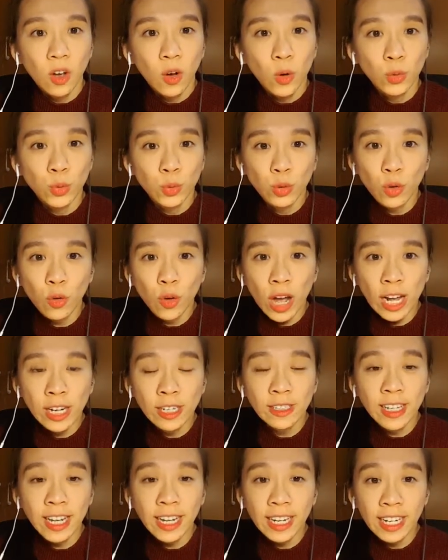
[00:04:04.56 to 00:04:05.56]
我觉得我还
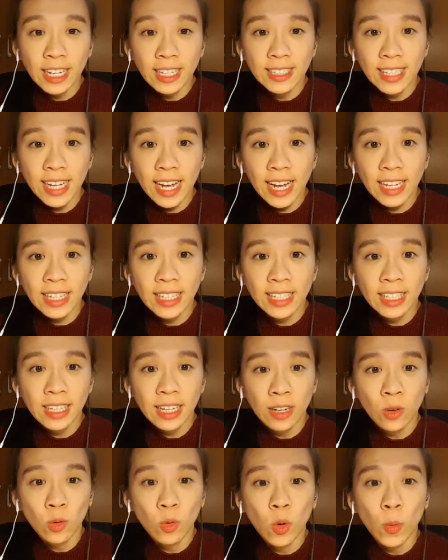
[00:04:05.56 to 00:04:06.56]
是再给它加一
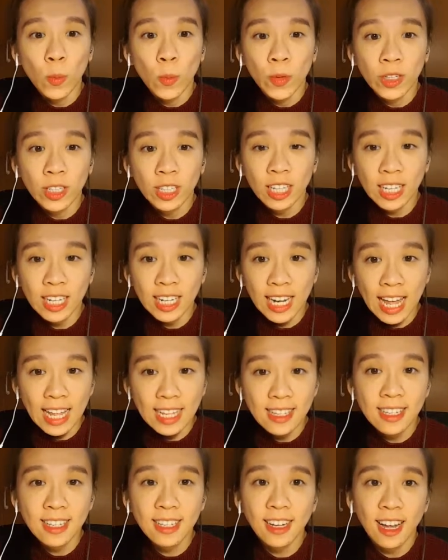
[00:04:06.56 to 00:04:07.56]
点我们的
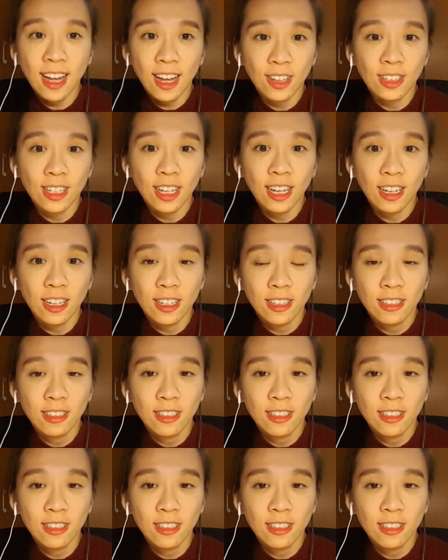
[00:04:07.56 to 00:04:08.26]
蓝色好了，